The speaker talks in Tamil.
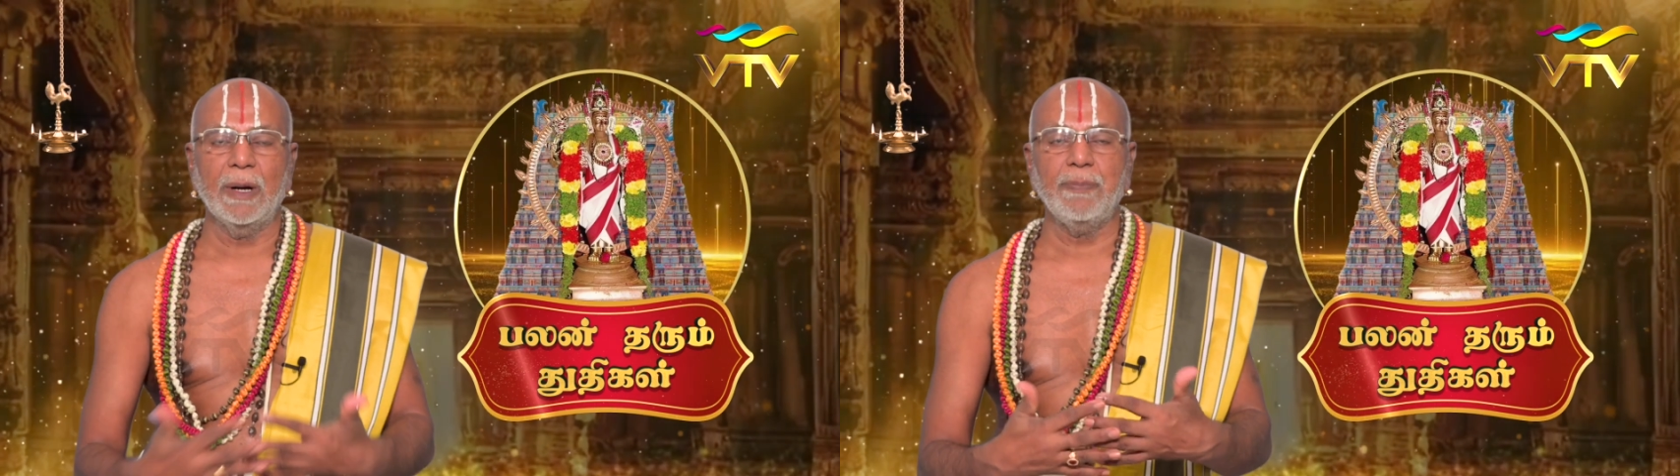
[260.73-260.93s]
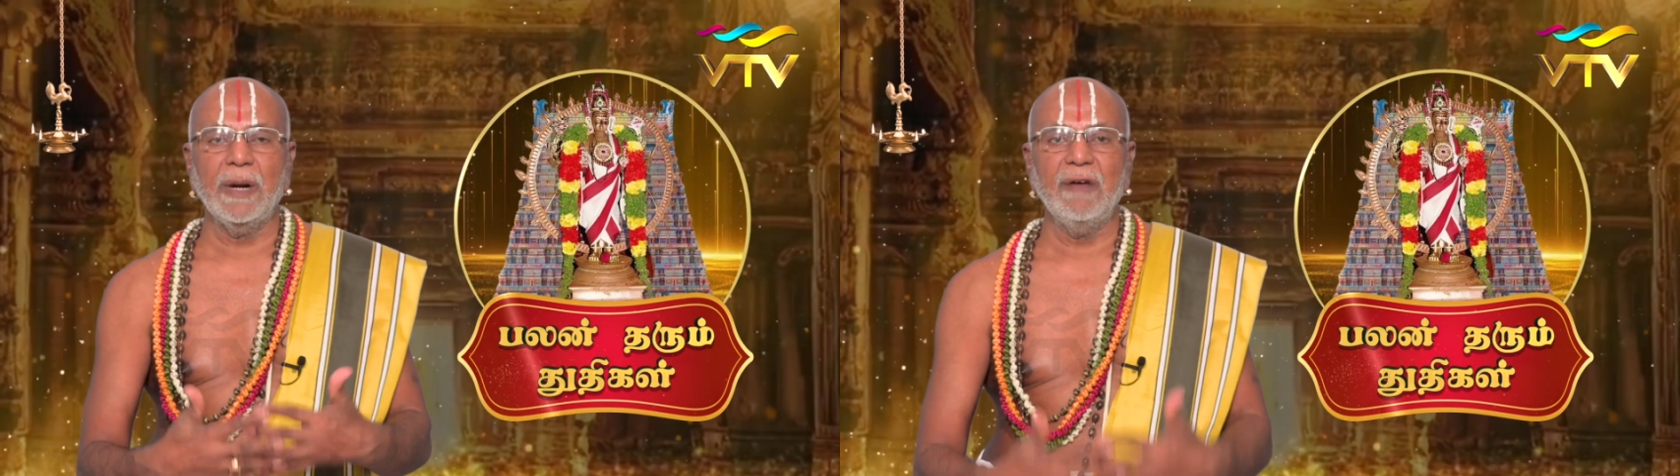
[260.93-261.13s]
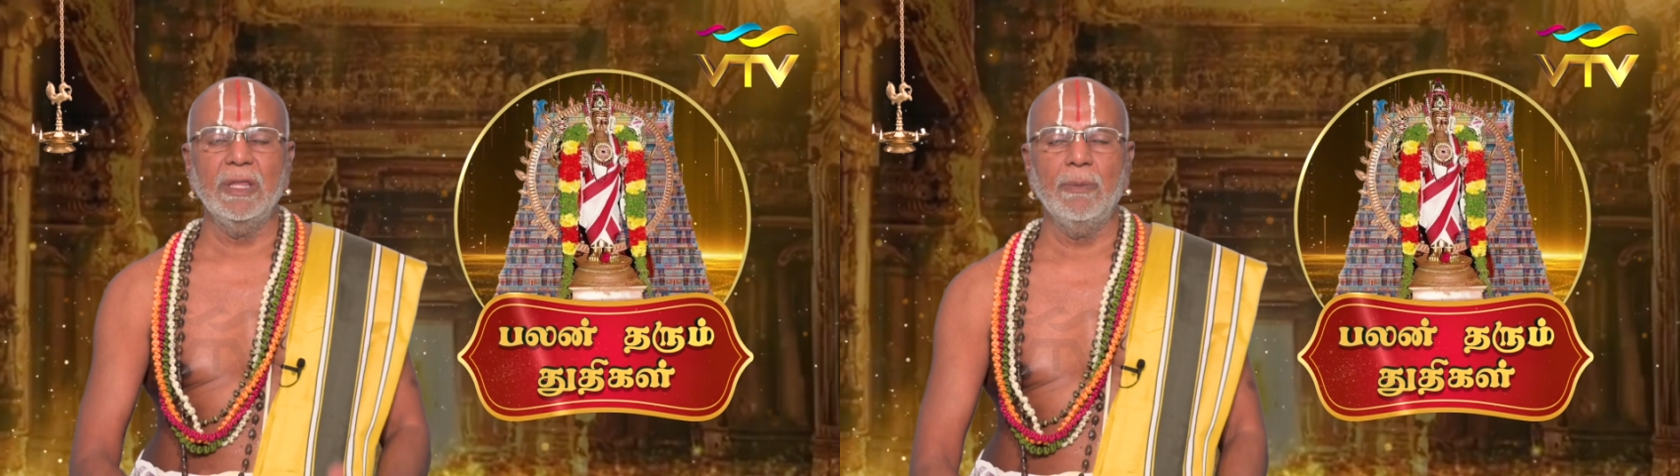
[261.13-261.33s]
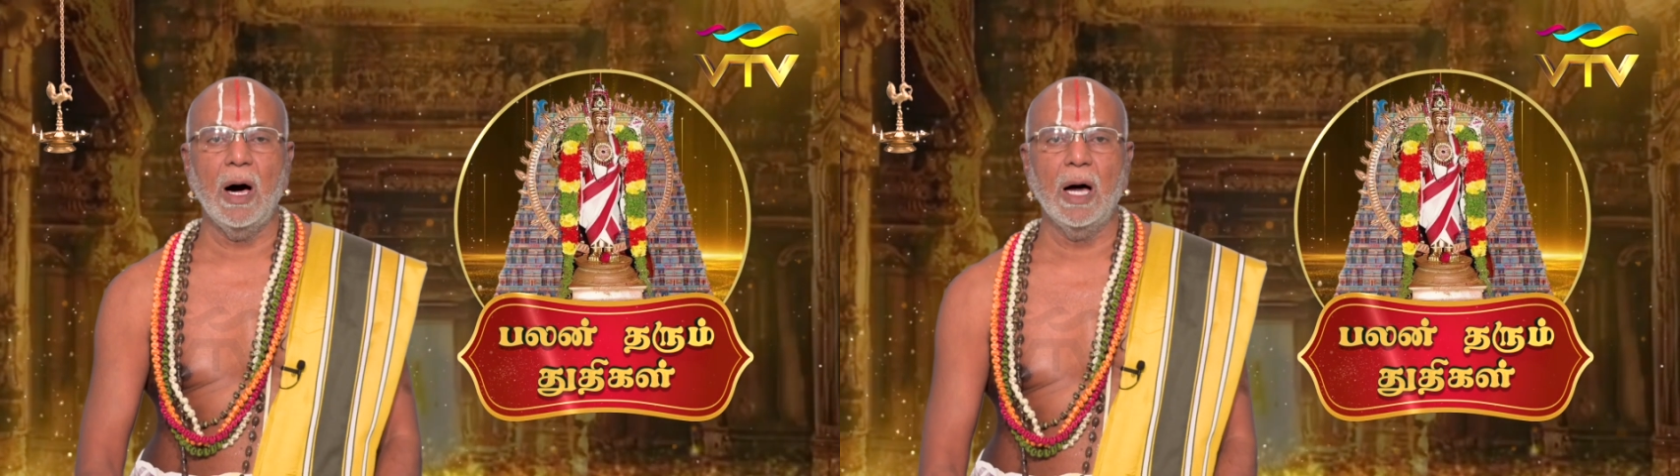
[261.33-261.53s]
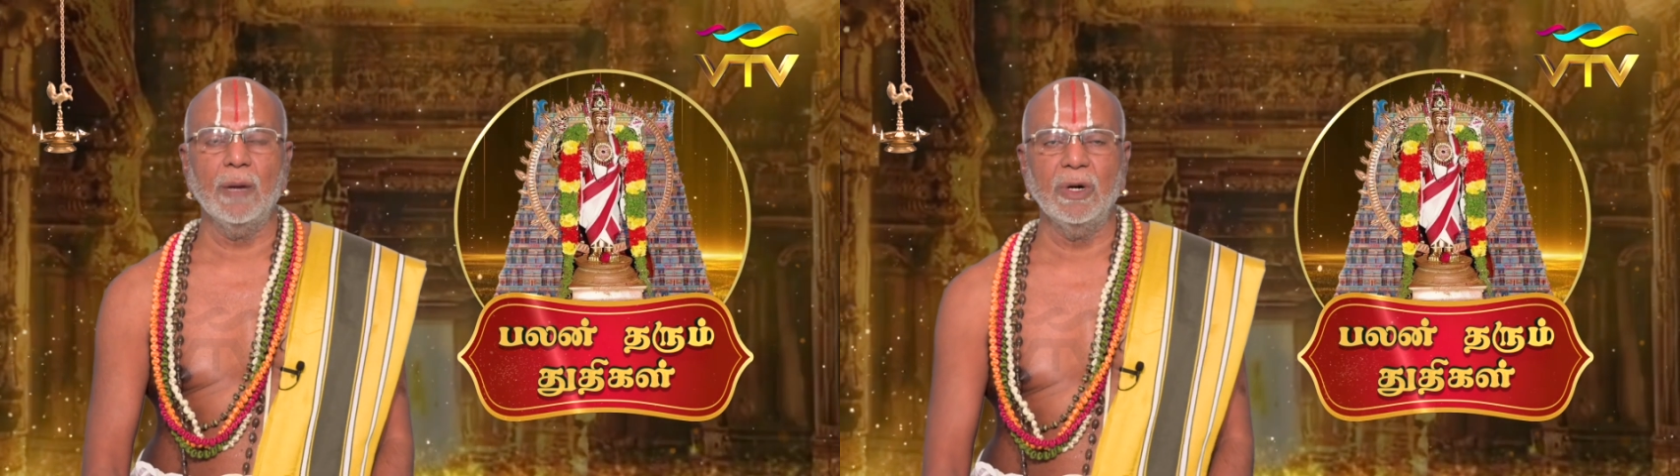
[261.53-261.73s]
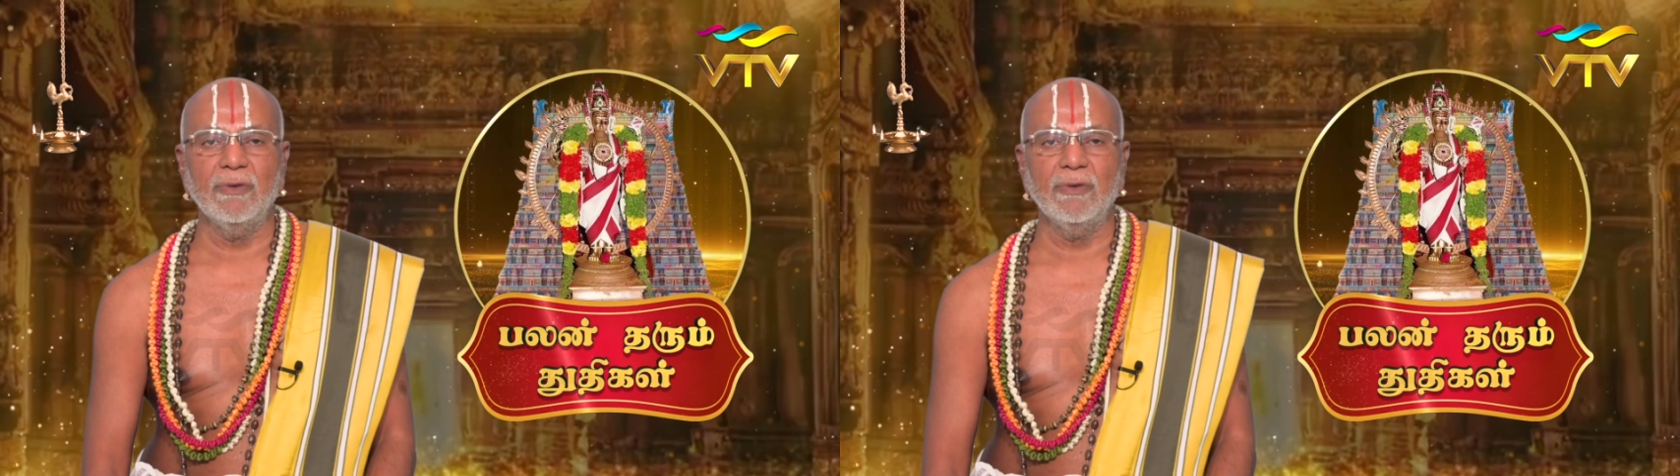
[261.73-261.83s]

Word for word: பற்பல விதமான